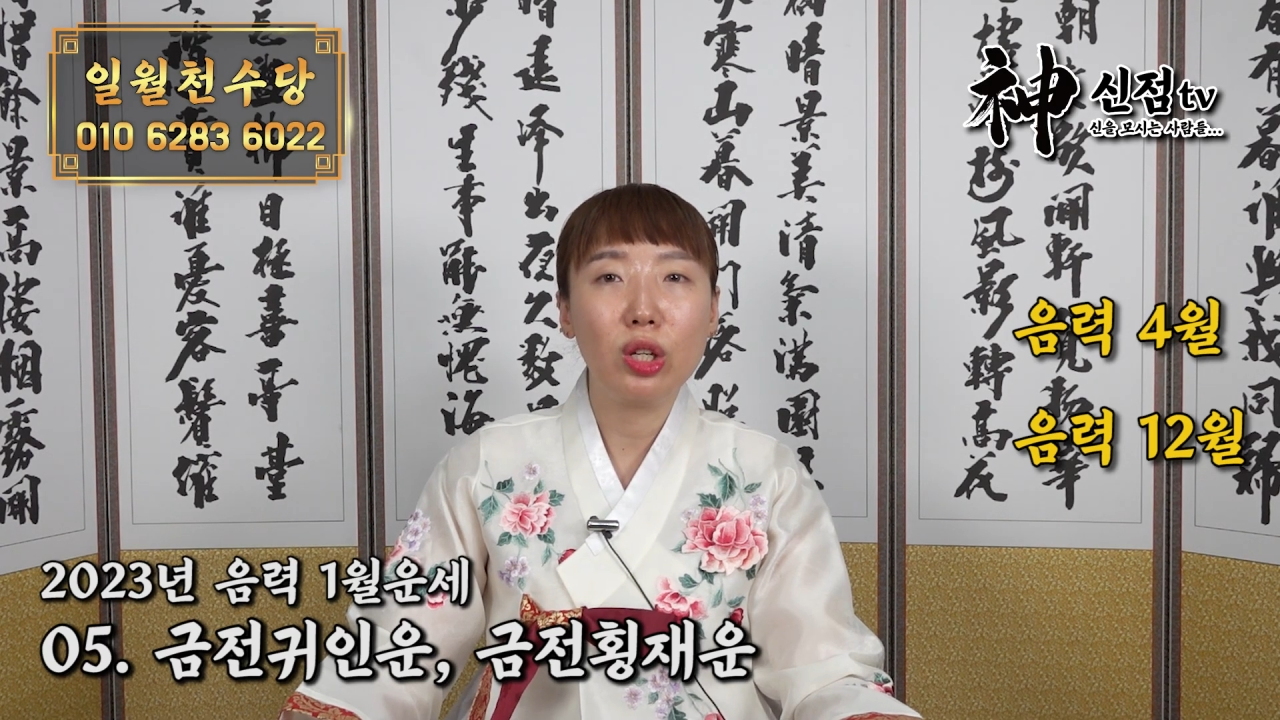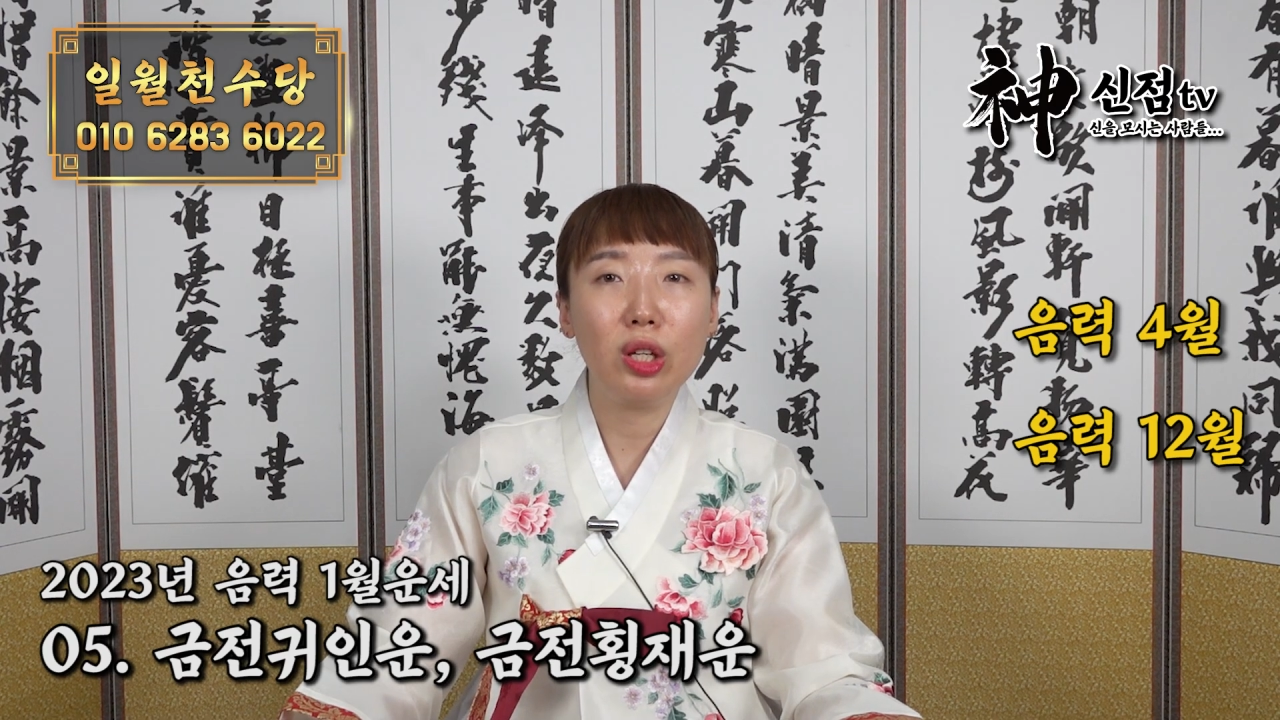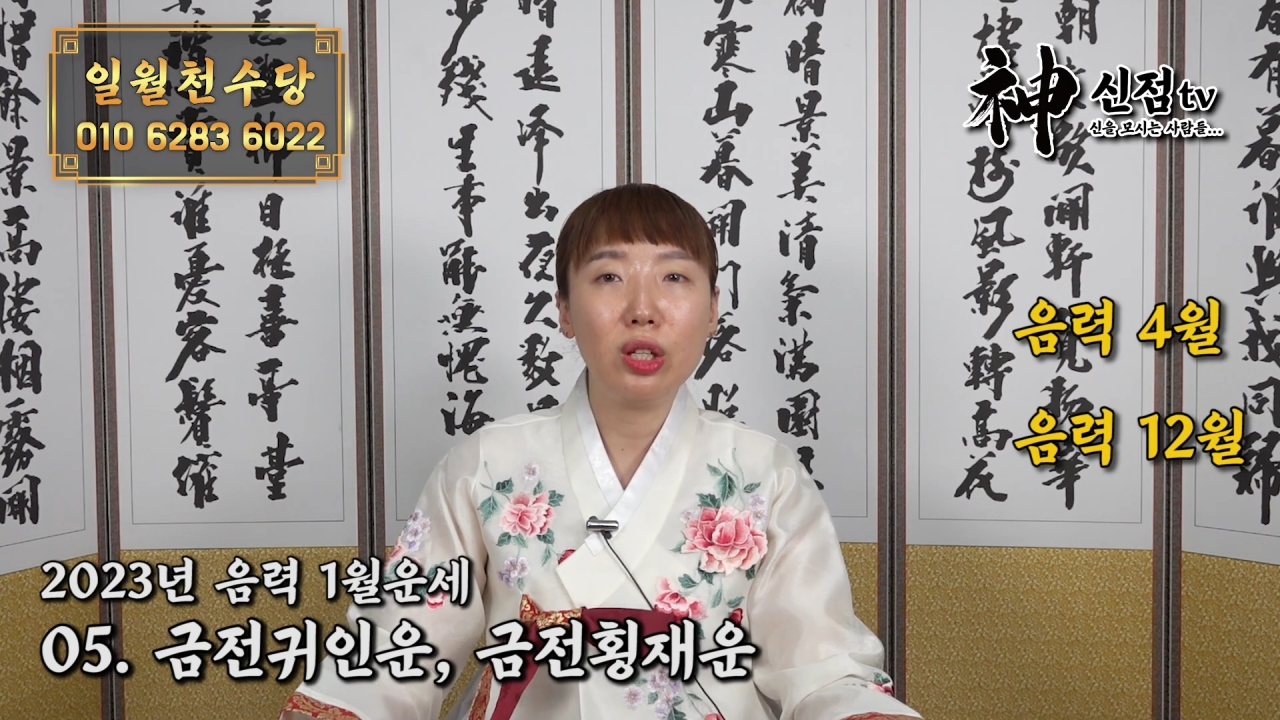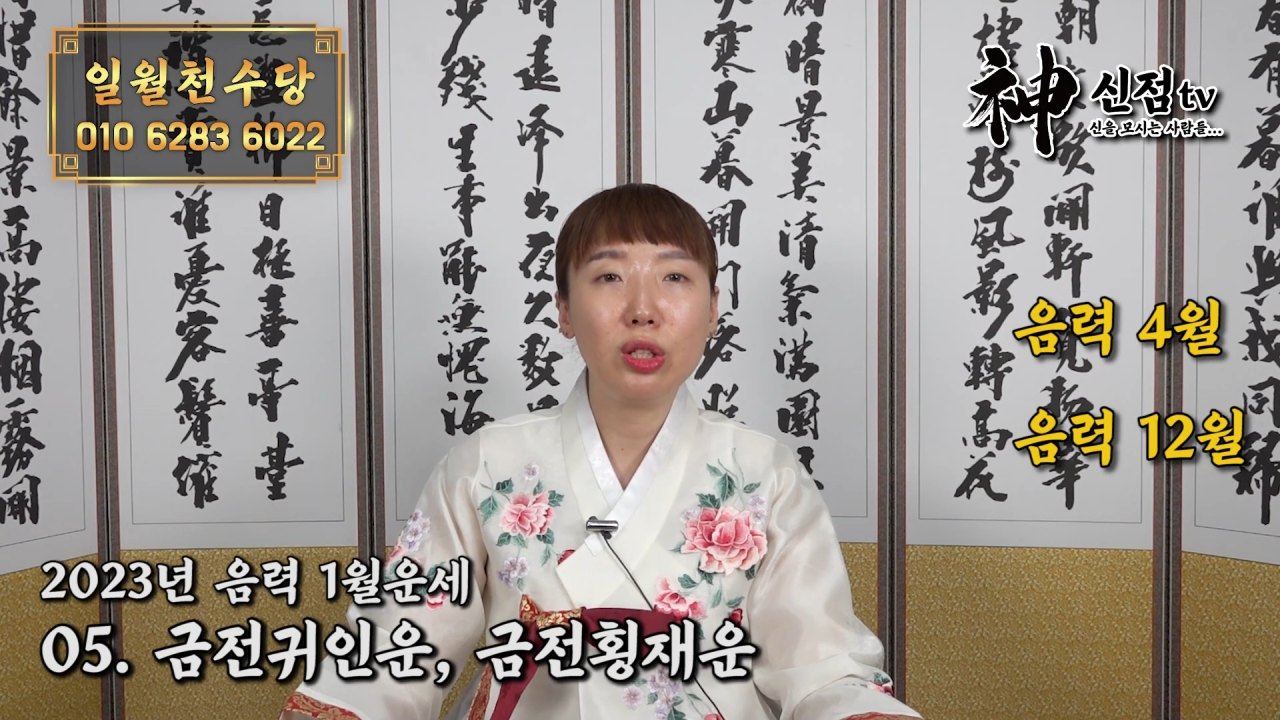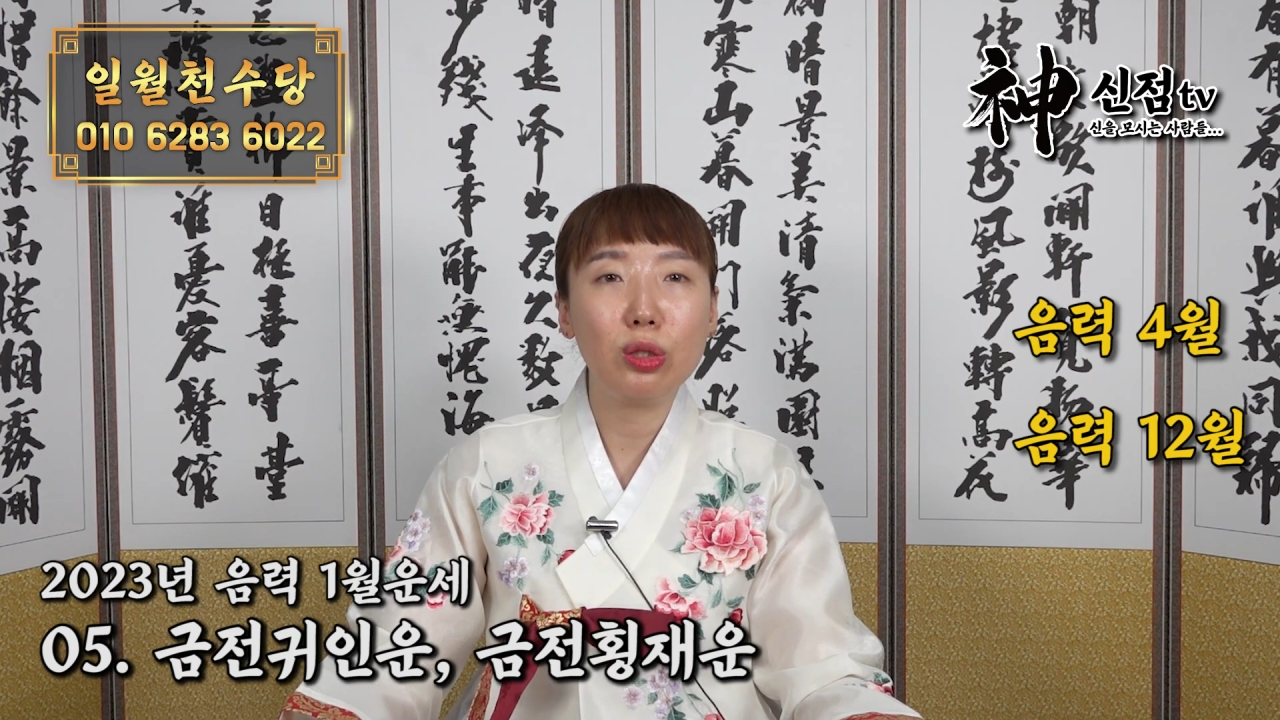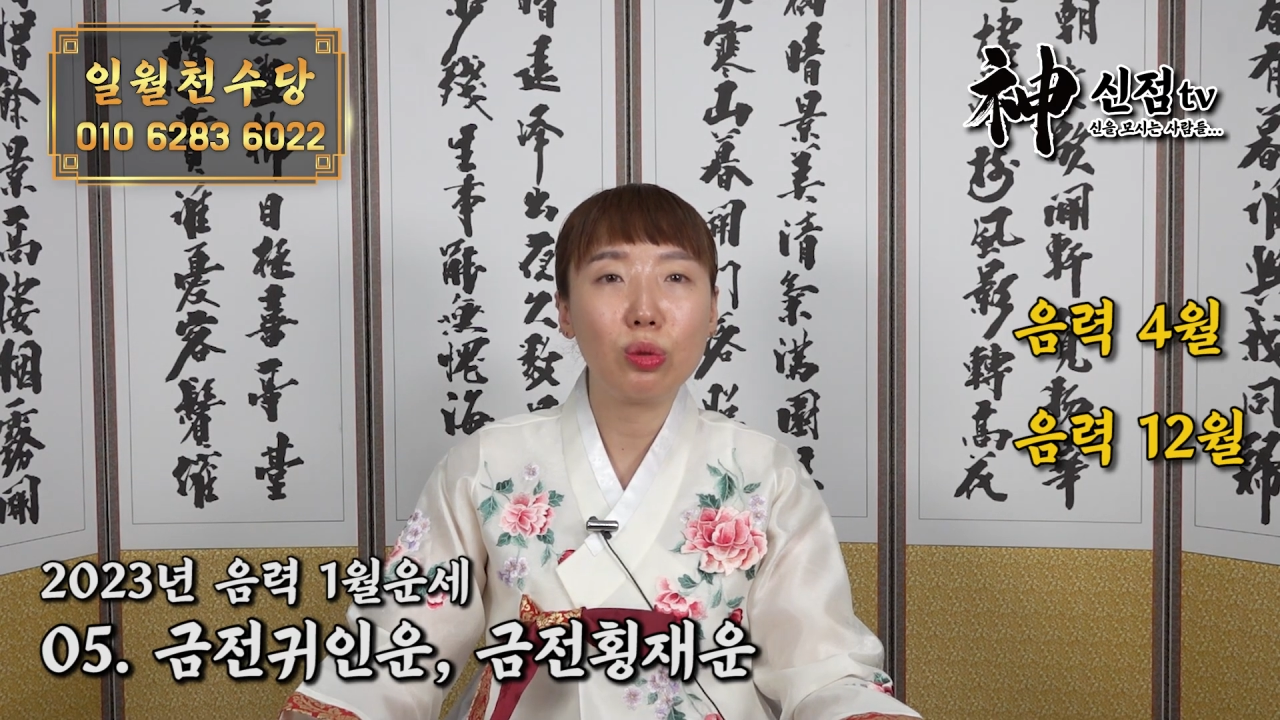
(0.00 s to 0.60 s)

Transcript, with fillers: 귀인을